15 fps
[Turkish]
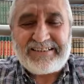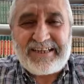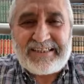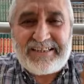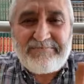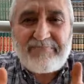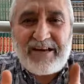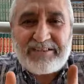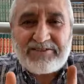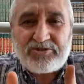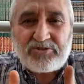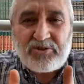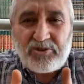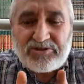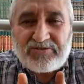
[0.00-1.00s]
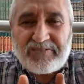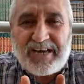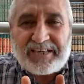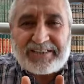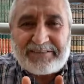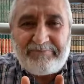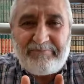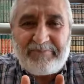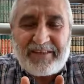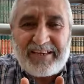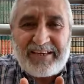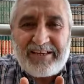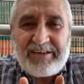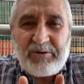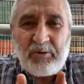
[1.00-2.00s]
Dedim ben söz verdim.
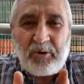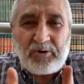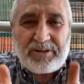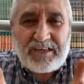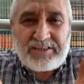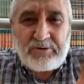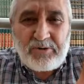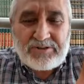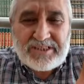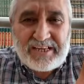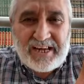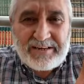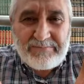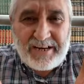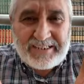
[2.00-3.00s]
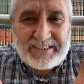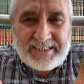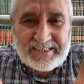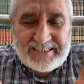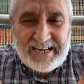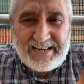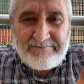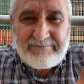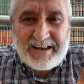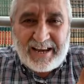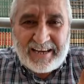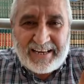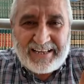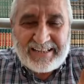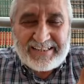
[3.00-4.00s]
Oradaki hocalarıma gideceğim
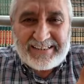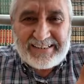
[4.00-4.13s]
ben.